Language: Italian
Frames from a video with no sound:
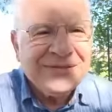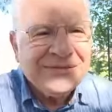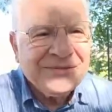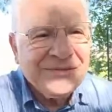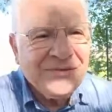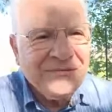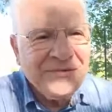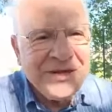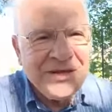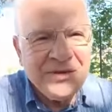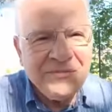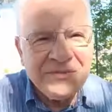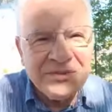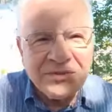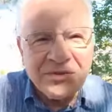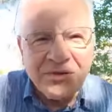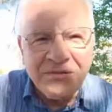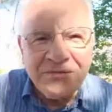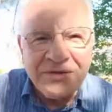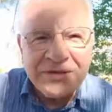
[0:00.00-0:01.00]
dove io mi
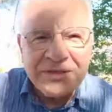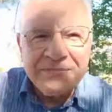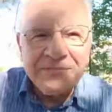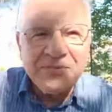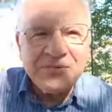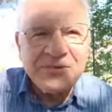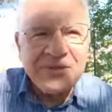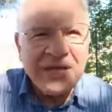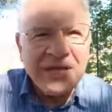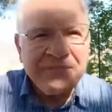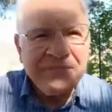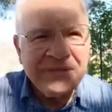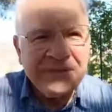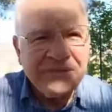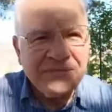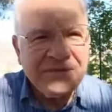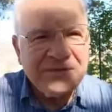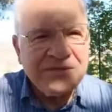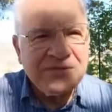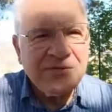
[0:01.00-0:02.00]
trovo a riposarmi
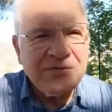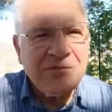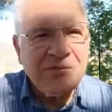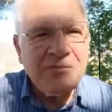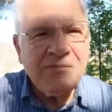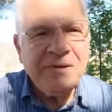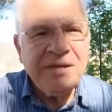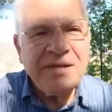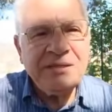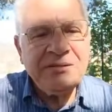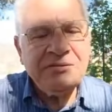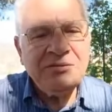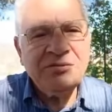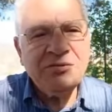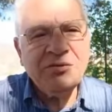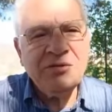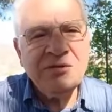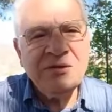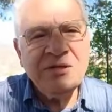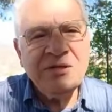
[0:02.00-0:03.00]
in questo
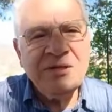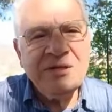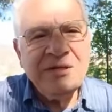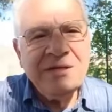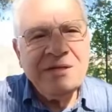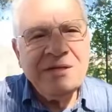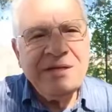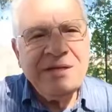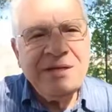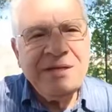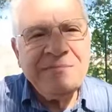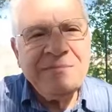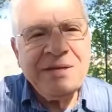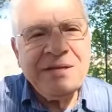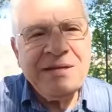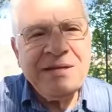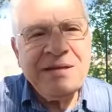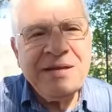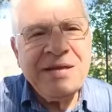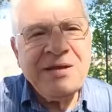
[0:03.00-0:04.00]
momento, e eh,
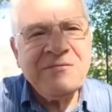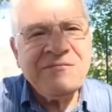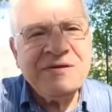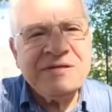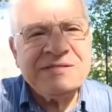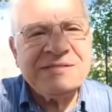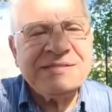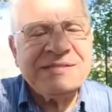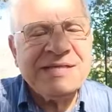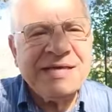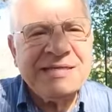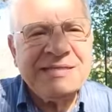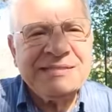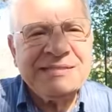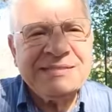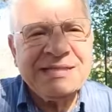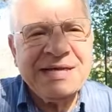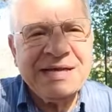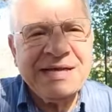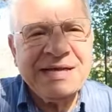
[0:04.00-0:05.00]
Marineo
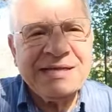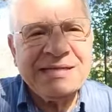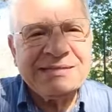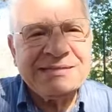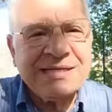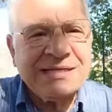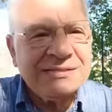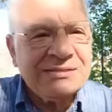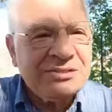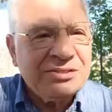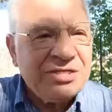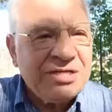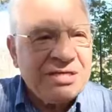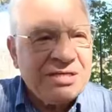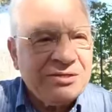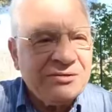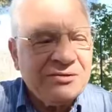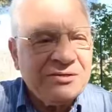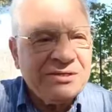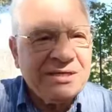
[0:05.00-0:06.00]
festeggia San
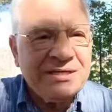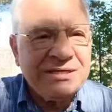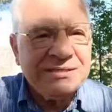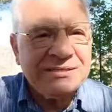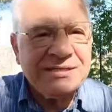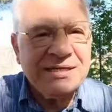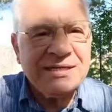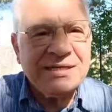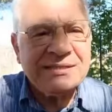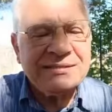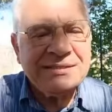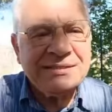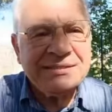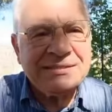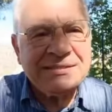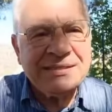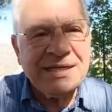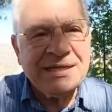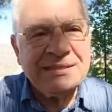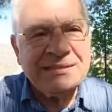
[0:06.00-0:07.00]
Ciro, ieri sera c'è
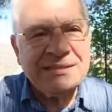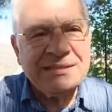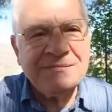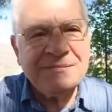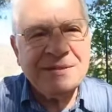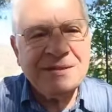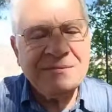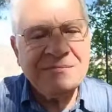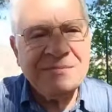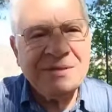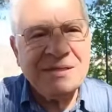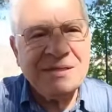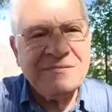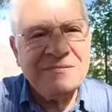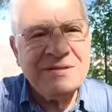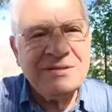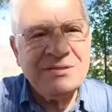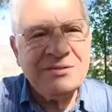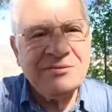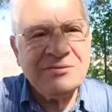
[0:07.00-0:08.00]
stata la
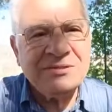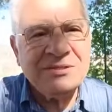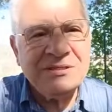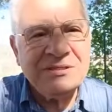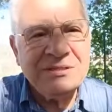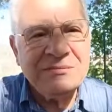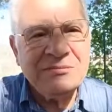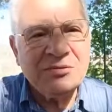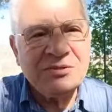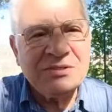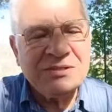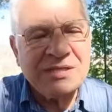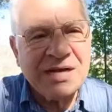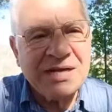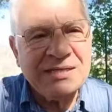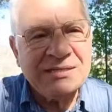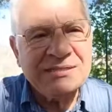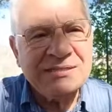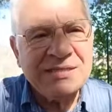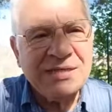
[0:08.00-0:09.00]
meravigliosa
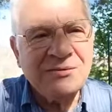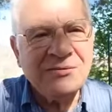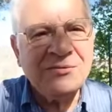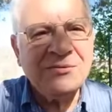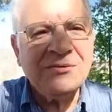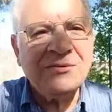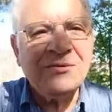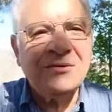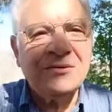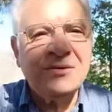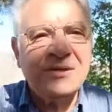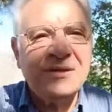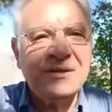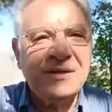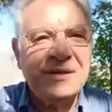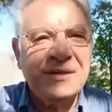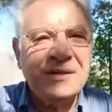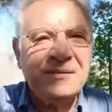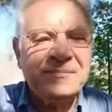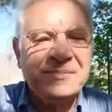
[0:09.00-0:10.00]
dimostranza lungo
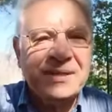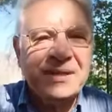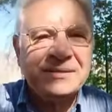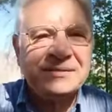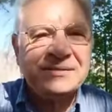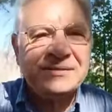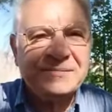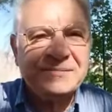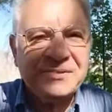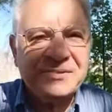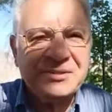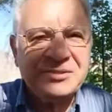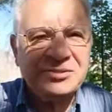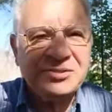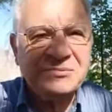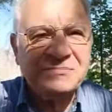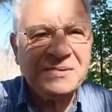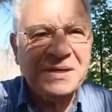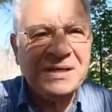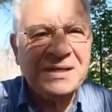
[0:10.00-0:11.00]
le piazze
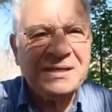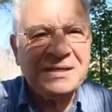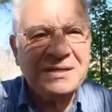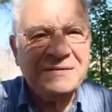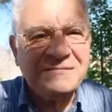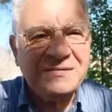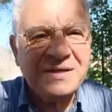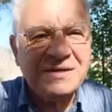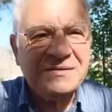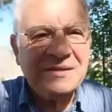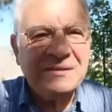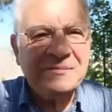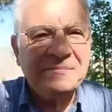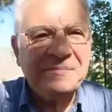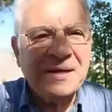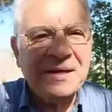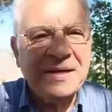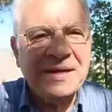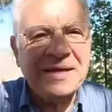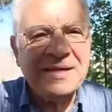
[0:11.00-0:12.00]
principali e le vie del
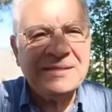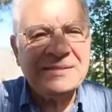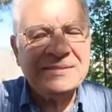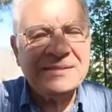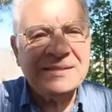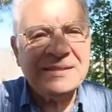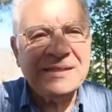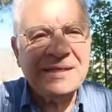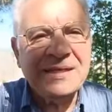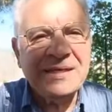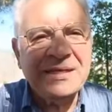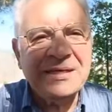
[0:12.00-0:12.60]
paese